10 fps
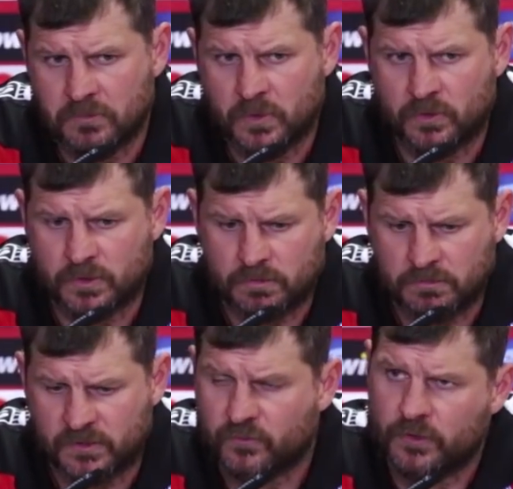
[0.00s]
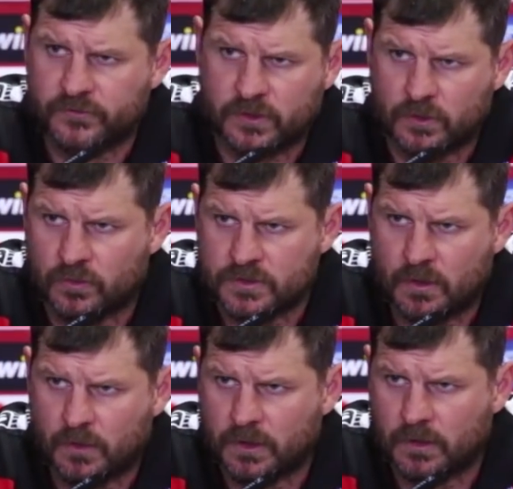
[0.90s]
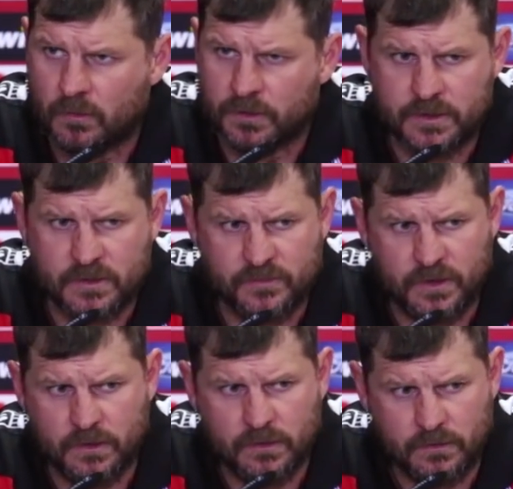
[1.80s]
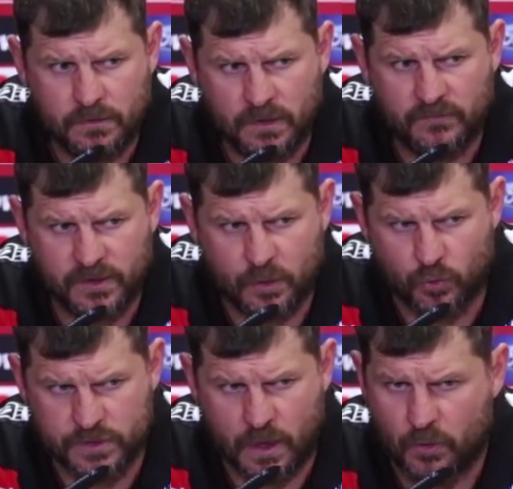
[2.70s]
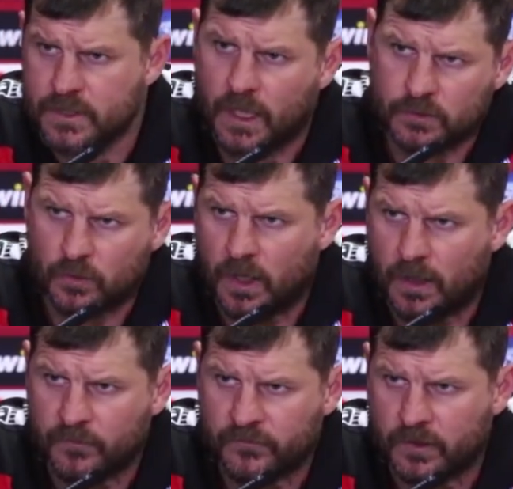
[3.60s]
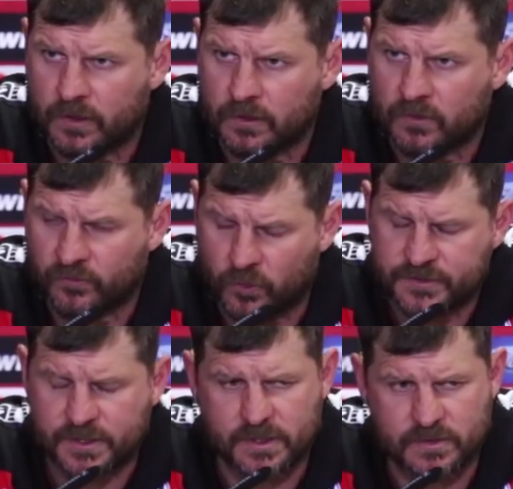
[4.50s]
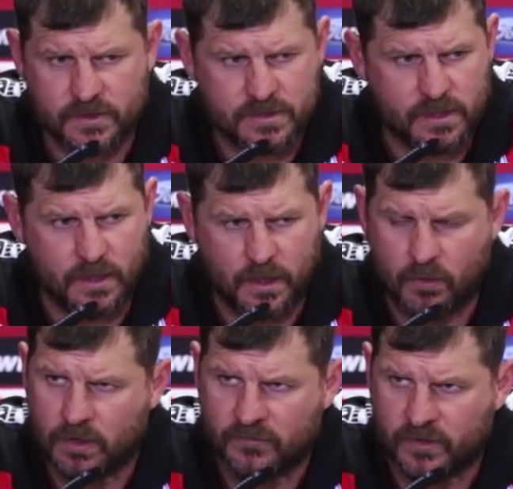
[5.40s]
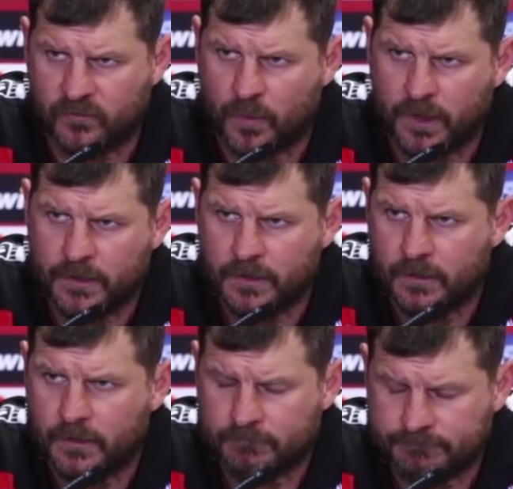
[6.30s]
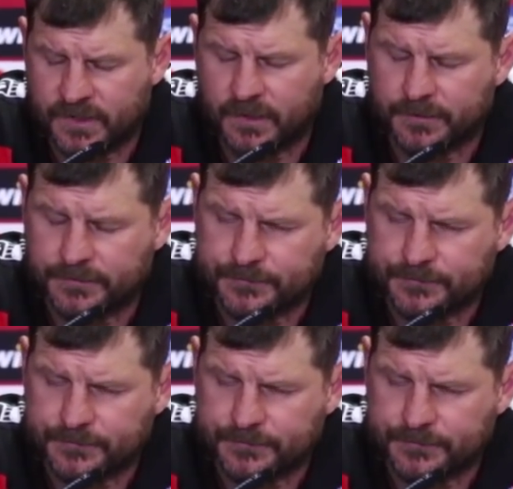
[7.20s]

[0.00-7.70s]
Und jetzt freuen sich die Jungs, aber ich glaube nicht, dass wir hier irgendwelche großen Ausartungen haben, sondern die Jungs freuen sich jetzt und das ist dann nachher auch gleich wieder vorbei. Danke.